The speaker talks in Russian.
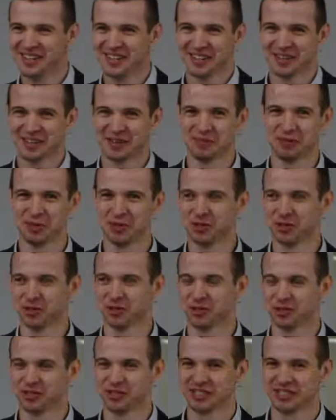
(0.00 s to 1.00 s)
неплохо, но
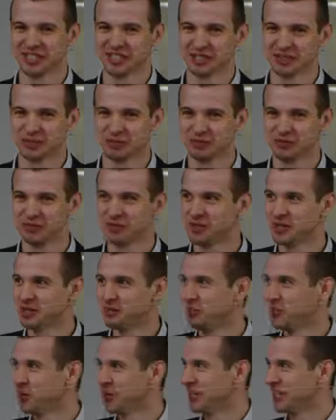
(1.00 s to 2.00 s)
сегодня станет
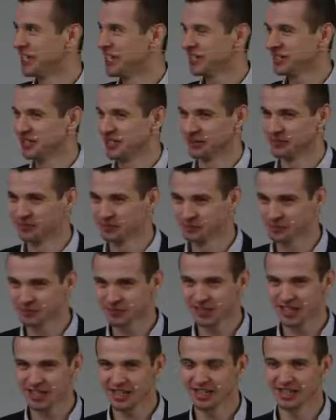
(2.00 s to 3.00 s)
всем более ясно.
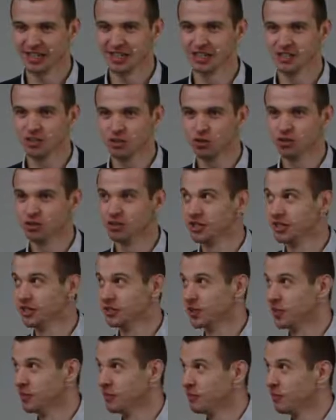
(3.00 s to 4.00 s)
Надеюсь,
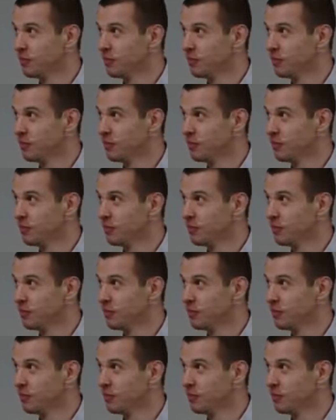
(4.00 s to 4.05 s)
интересно.